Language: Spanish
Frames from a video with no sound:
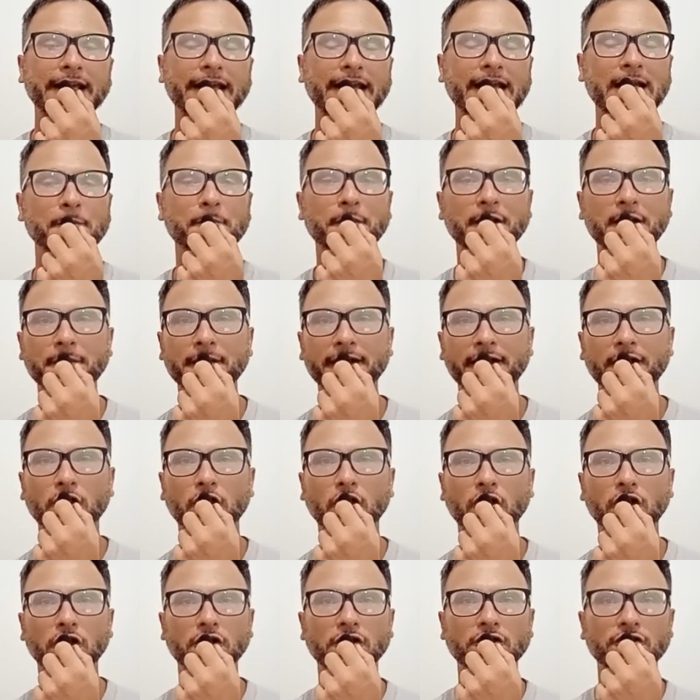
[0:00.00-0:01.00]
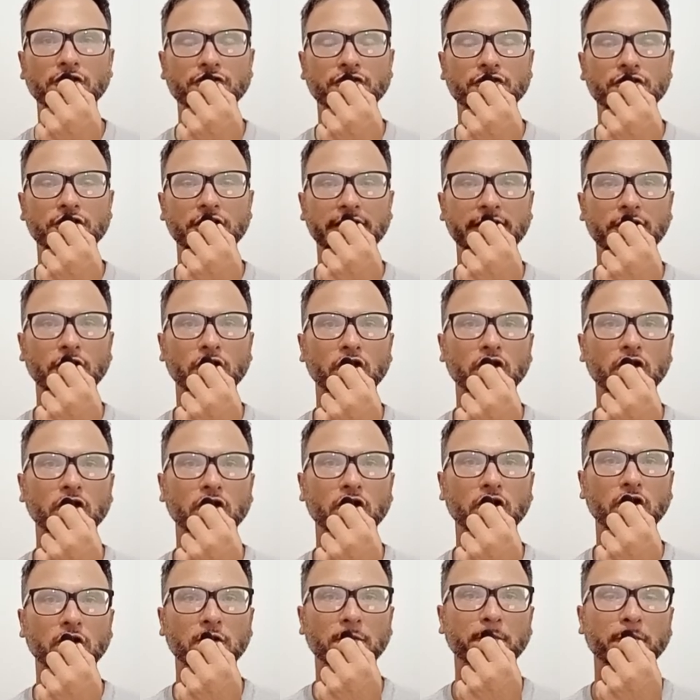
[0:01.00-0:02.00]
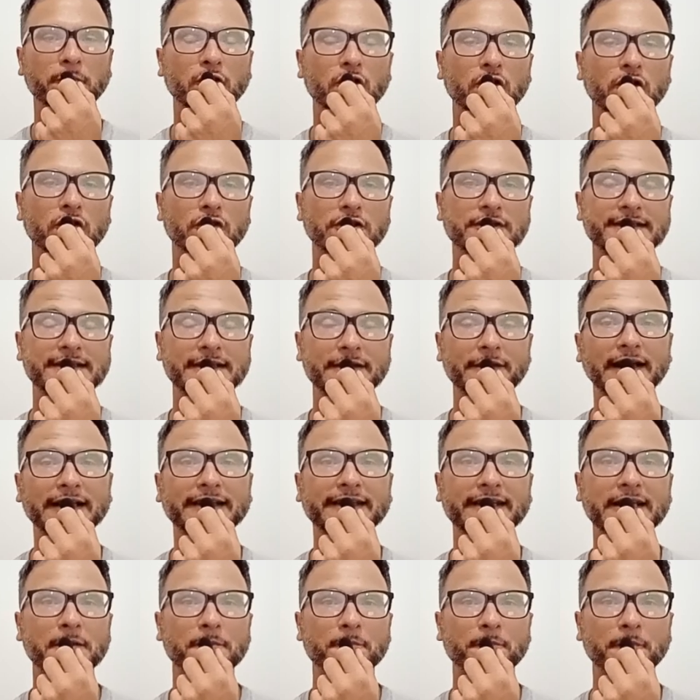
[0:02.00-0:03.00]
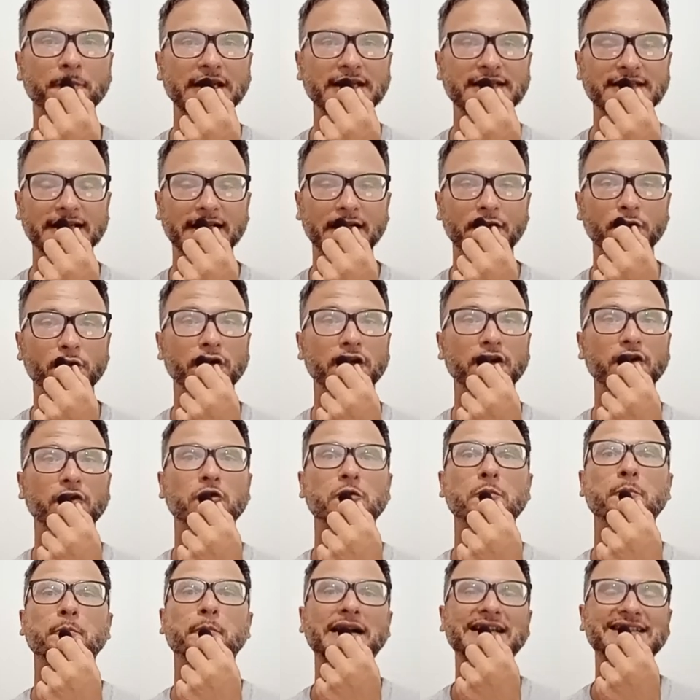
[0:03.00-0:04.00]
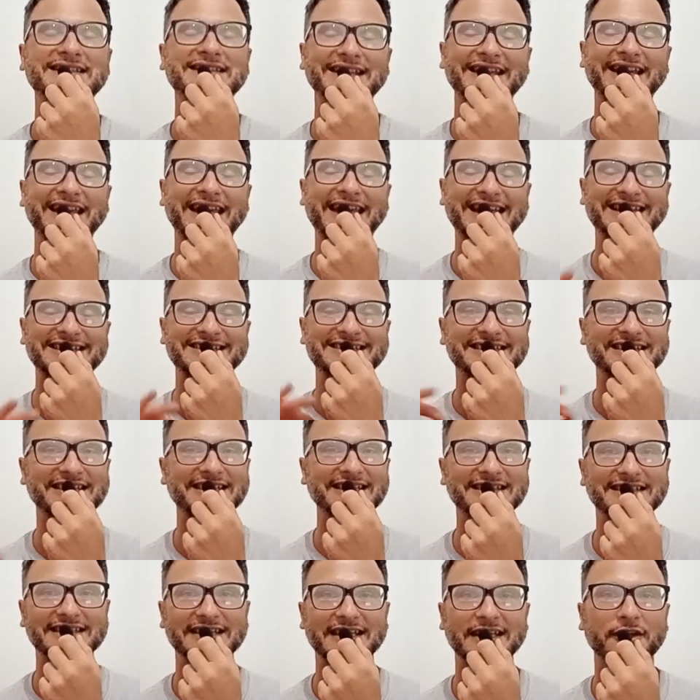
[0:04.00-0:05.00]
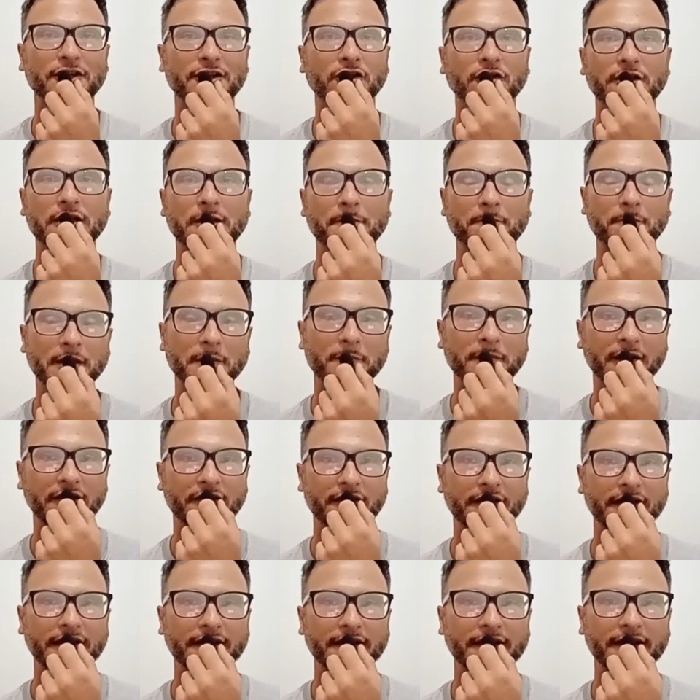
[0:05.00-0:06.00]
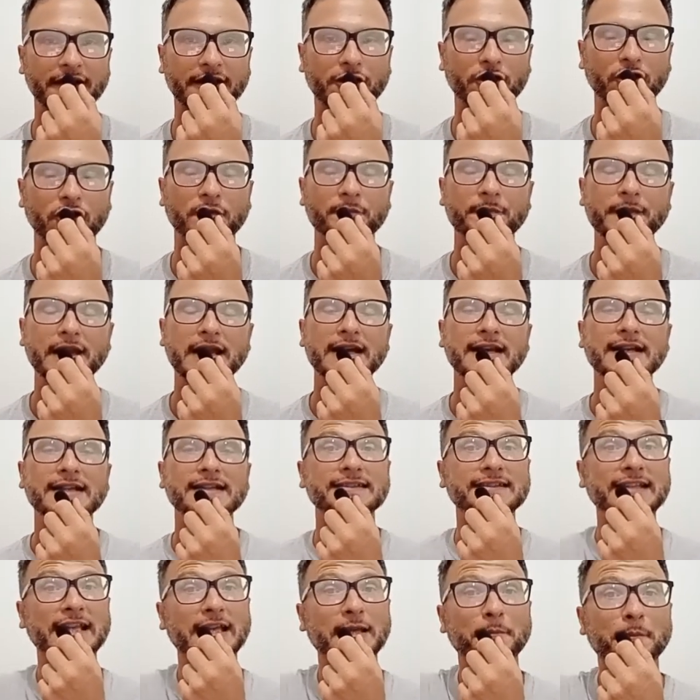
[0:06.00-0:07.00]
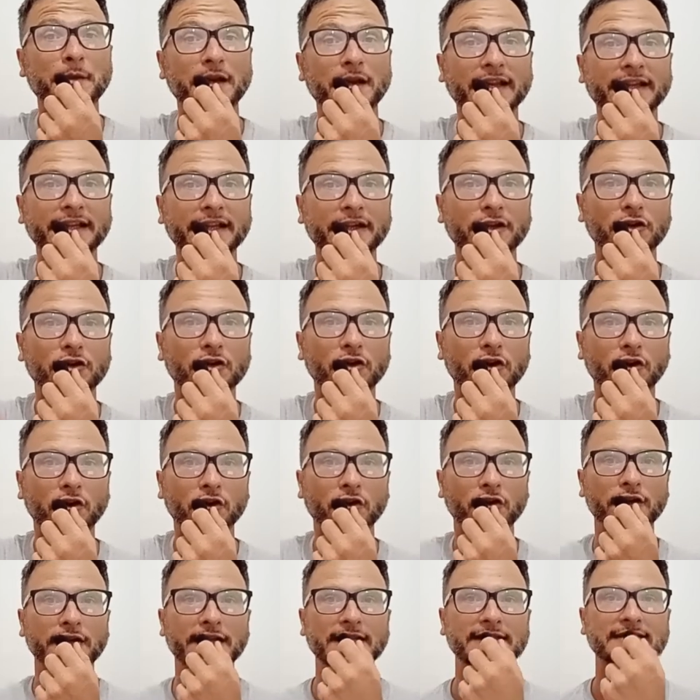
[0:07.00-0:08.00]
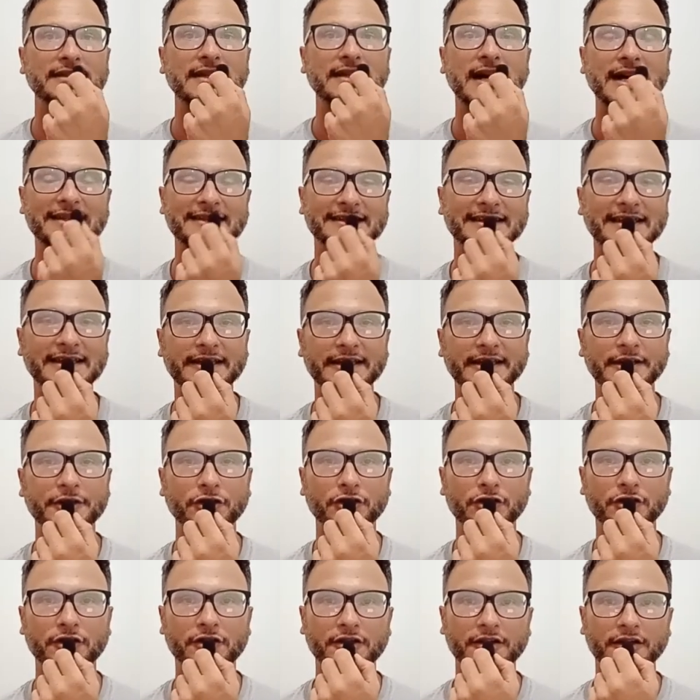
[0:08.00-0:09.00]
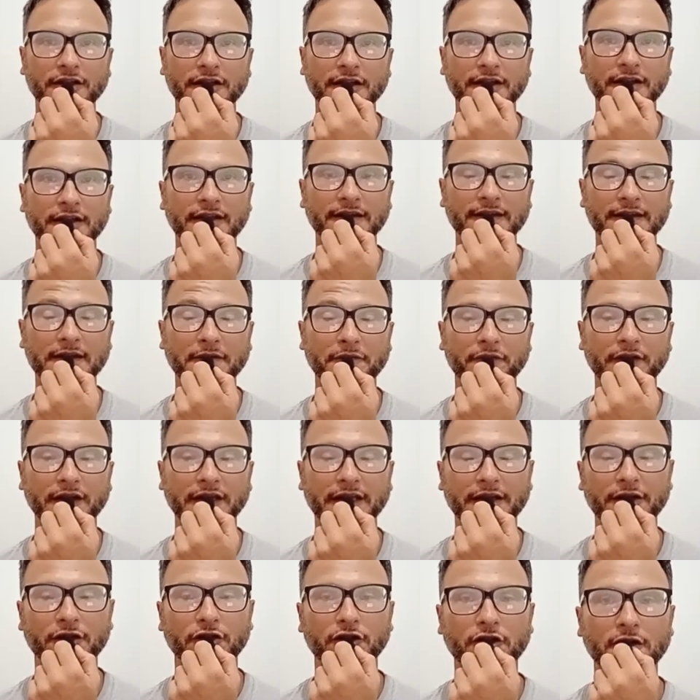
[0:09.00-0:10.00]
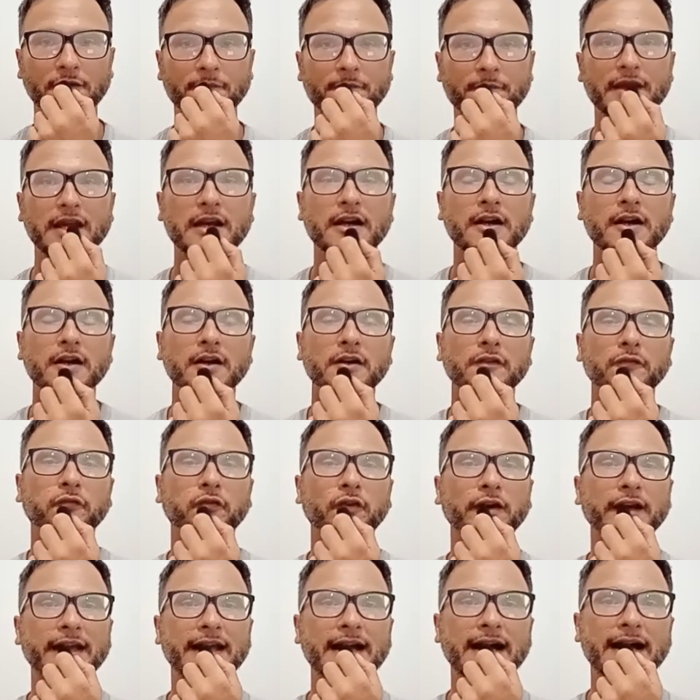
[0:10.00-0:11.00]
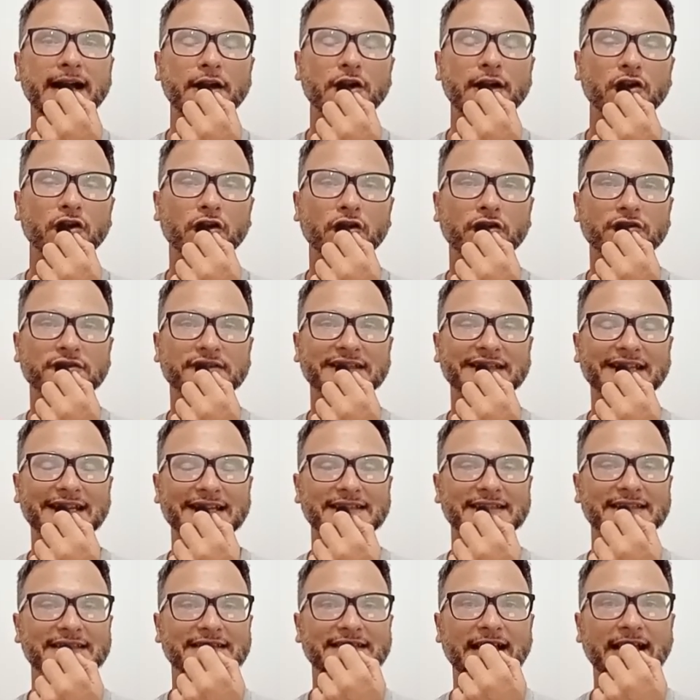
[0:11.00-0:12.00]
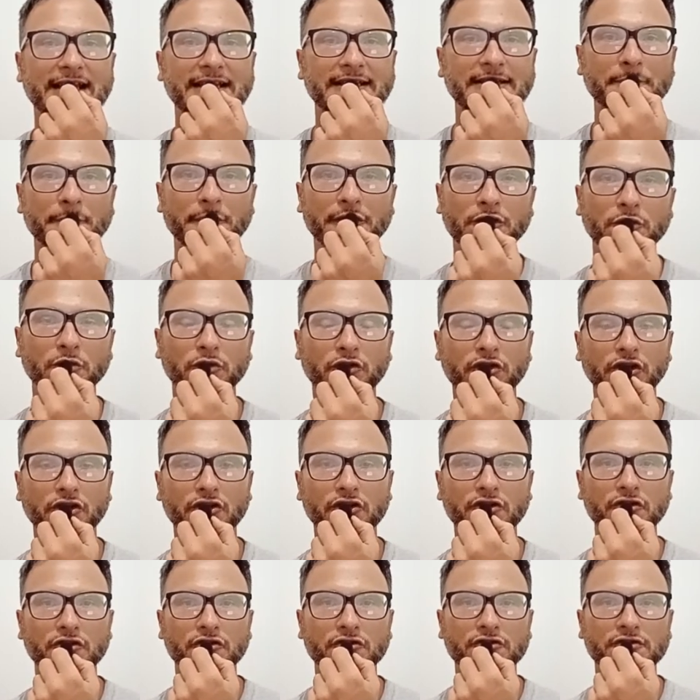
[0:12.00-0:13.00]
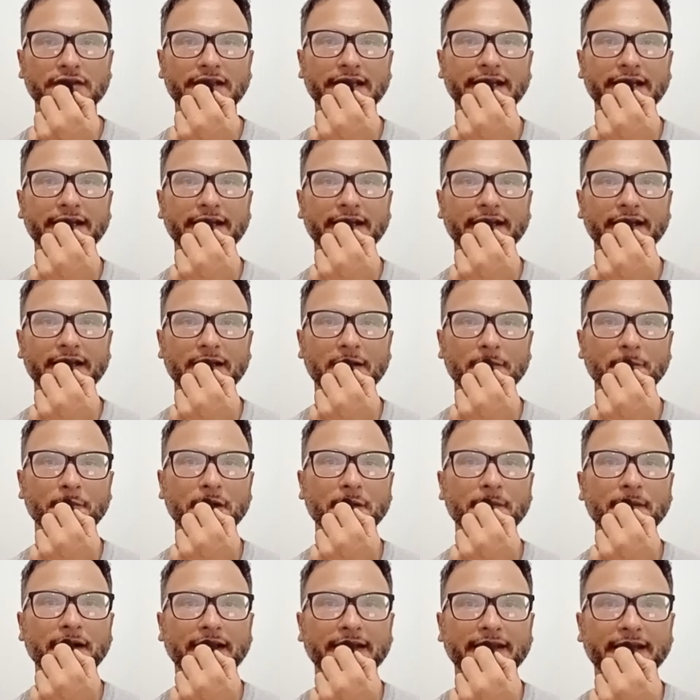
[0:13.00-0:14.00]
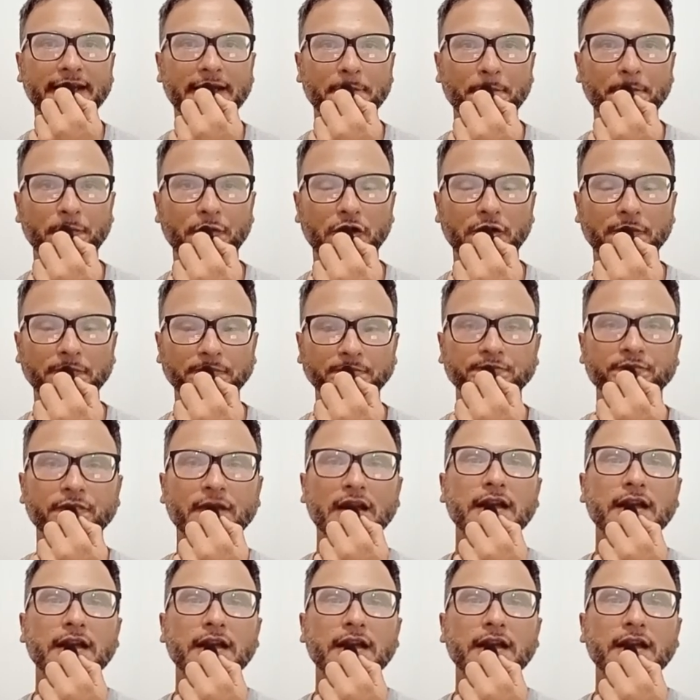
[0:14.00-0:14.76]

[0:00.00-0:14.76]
El primer gol llegó por Sebastián Villa luego de un pase exquisito de Pipa Benedetto. Se invirtieron los roles asistidor y definidor. Fue a los 16 minutos del primer tiempo.